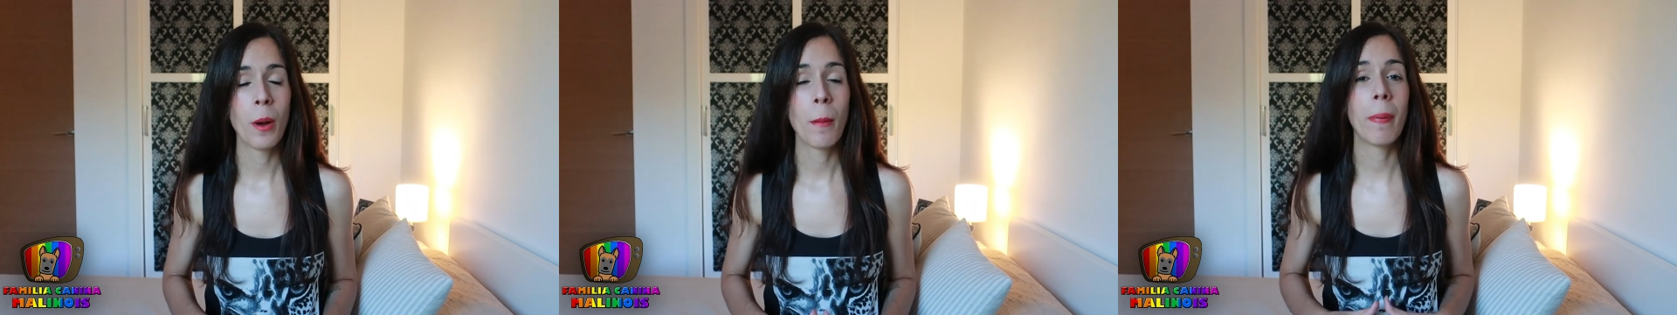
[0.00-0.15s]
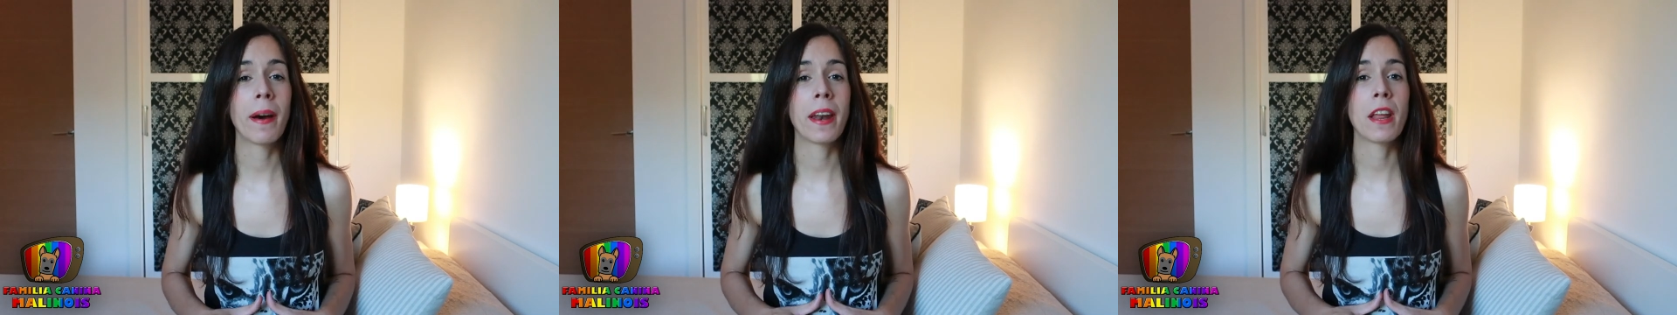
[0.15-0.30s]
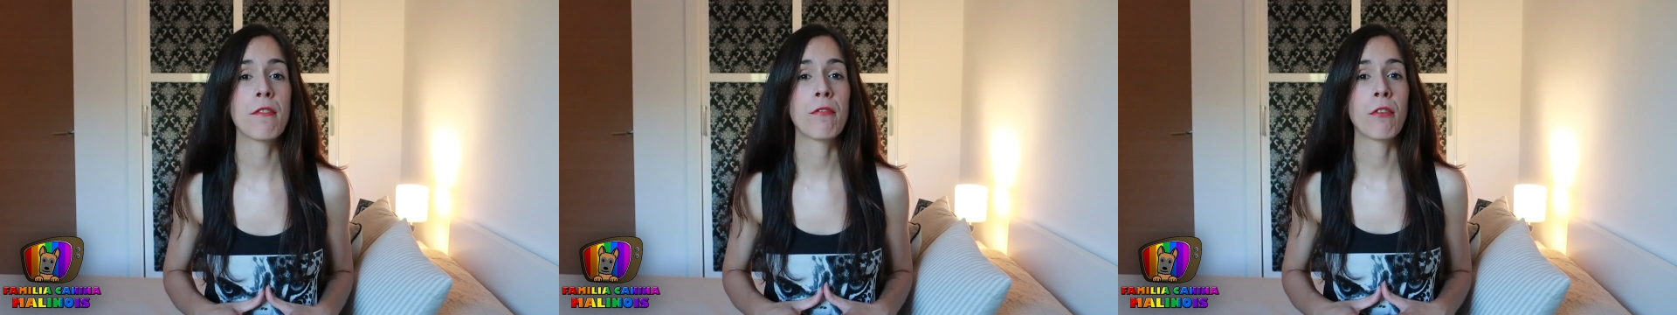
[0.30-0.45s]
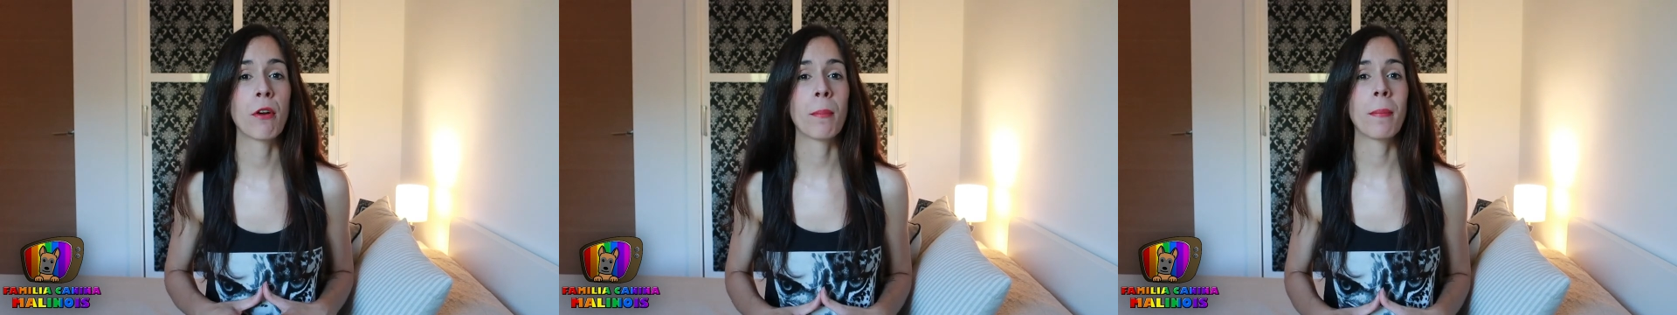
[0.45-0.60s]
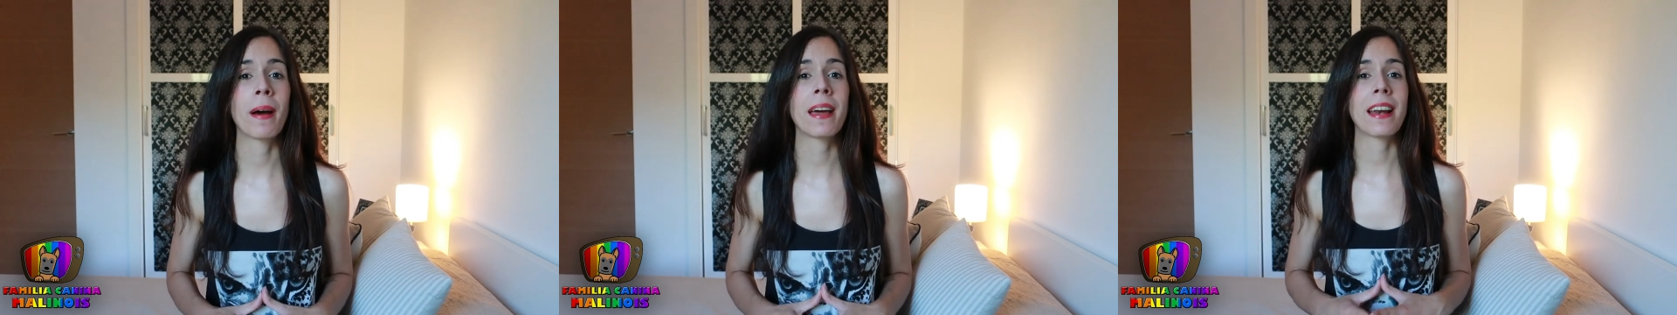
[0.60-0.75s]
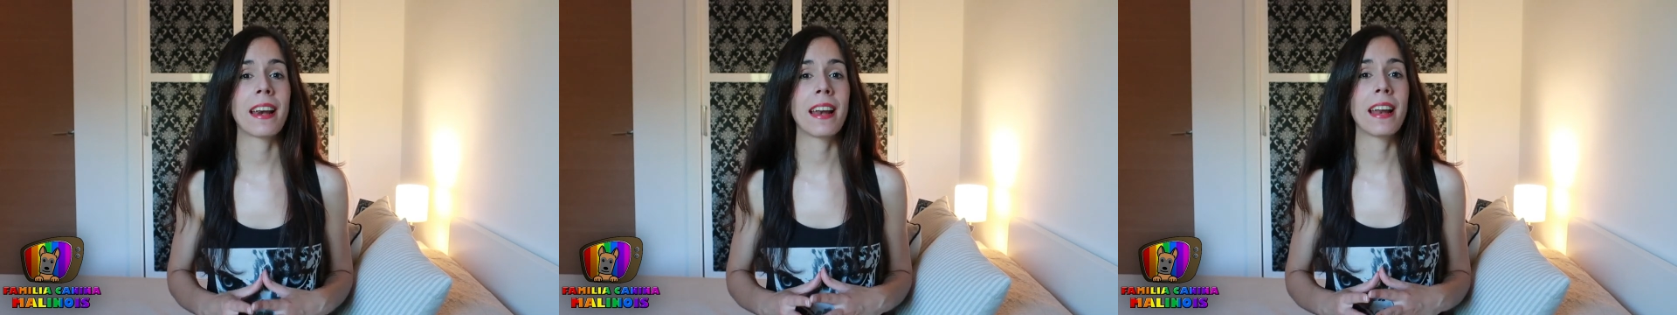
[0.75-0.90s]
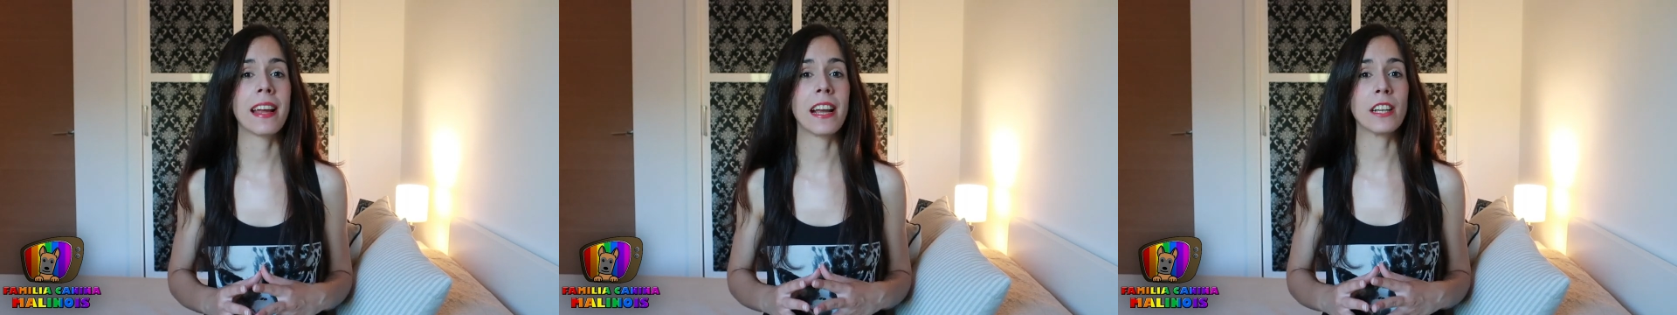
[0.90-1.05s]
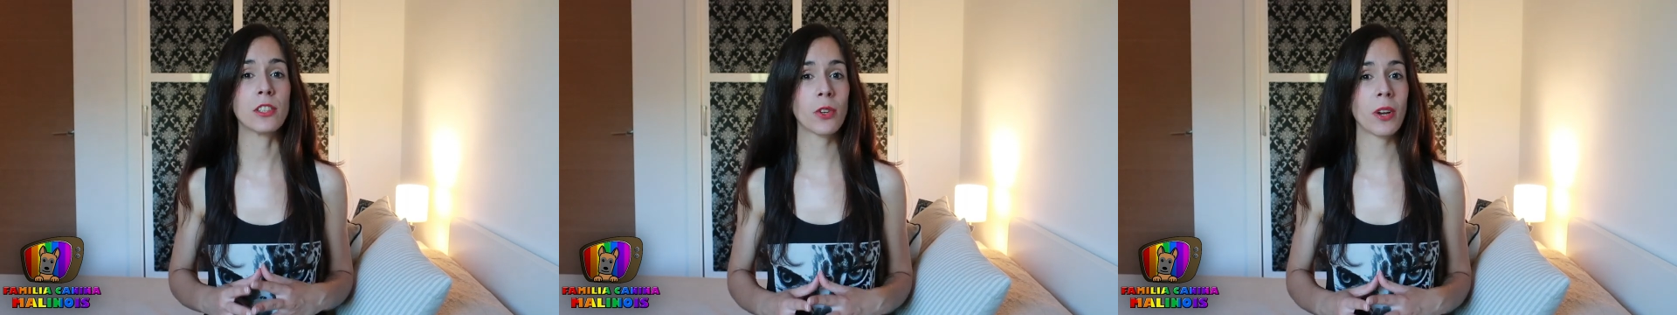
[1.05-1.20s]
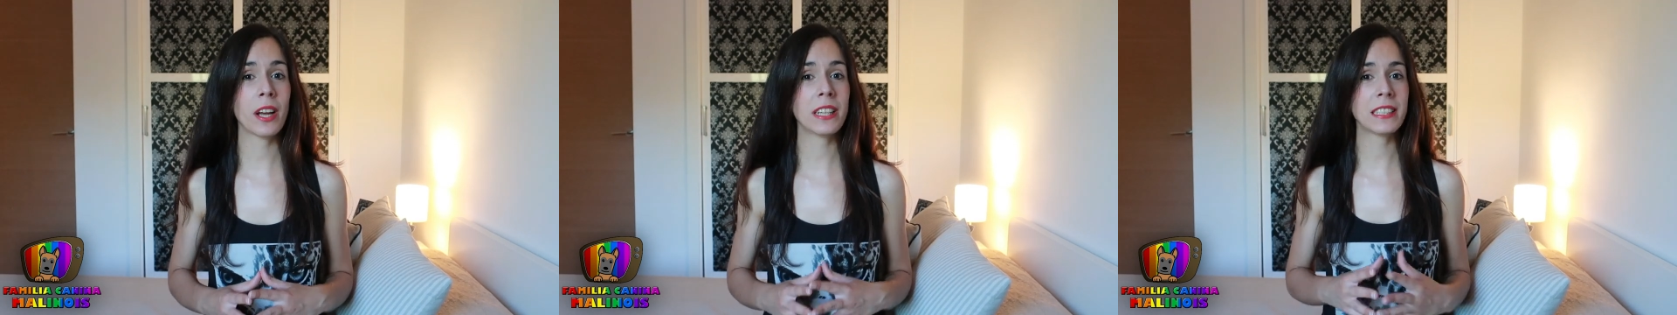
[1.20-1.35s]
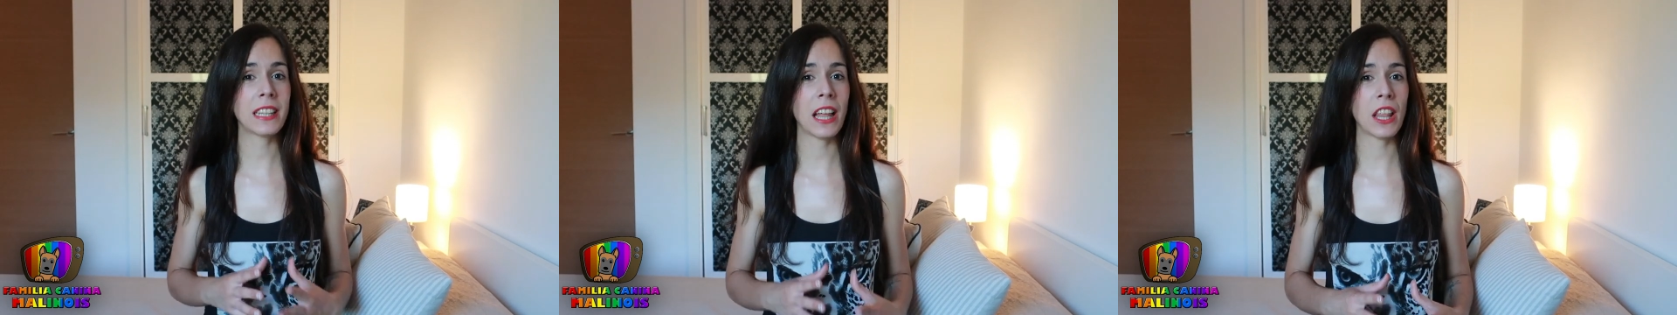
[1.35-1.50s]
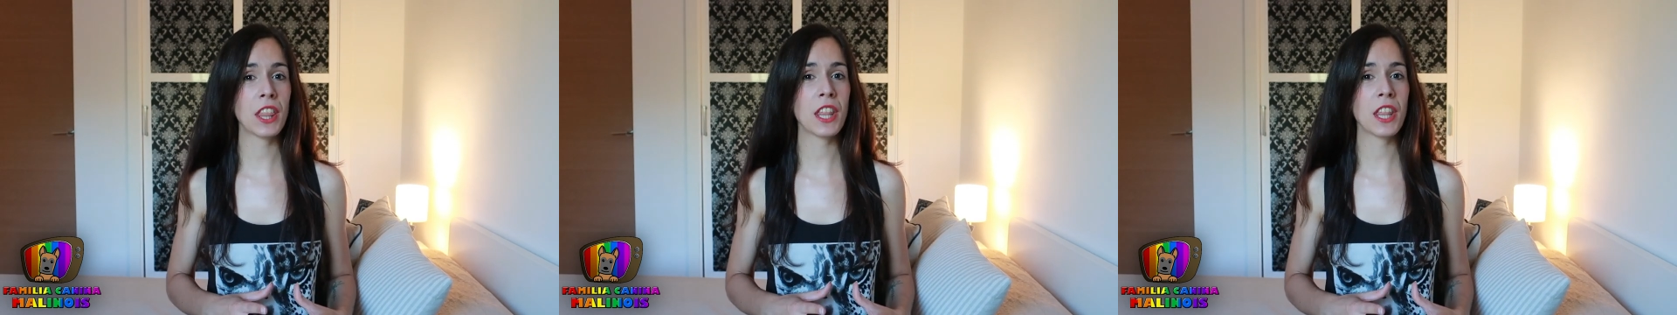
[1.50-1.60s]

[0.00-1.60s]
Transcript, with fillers: para informarle que eso que está